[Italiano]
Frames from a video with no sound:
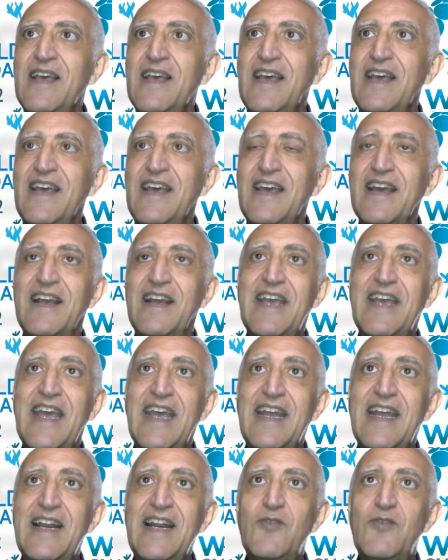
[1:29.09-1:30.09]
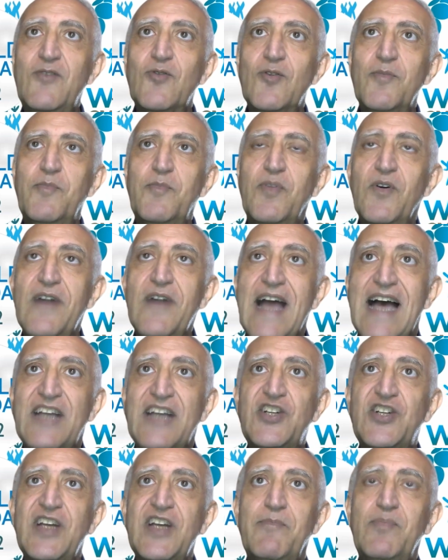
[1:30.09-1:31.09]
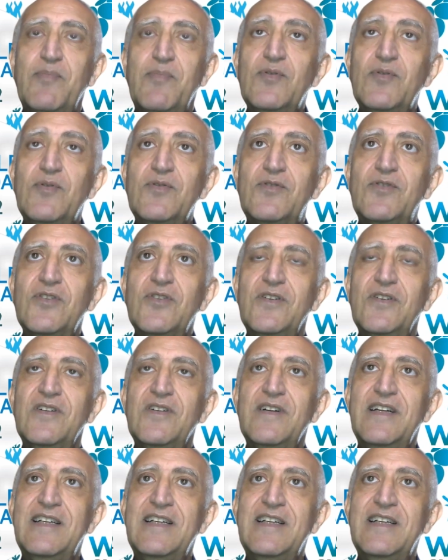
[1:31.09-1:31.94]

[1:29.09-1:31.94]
eh, che il gruppo nasce appunto